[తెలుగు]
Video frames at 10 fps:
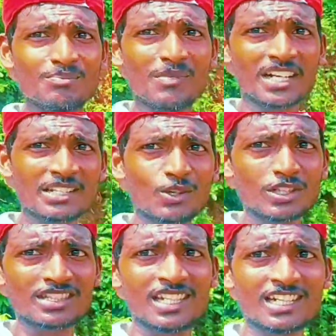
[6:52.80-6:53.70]
మనకి ఇది
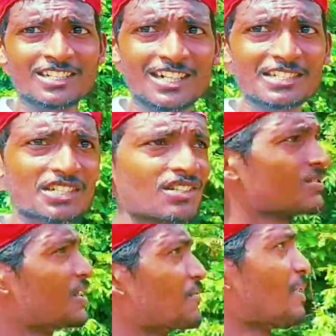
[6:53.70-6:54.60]
కొత్త కానీ ట్రై చేద్దాం
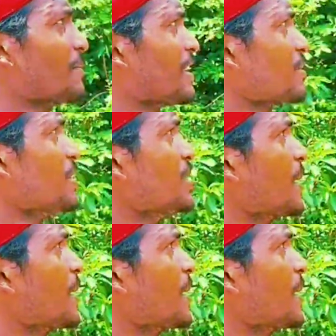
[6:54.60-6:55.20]
ఎటువైపు వెళ్తాము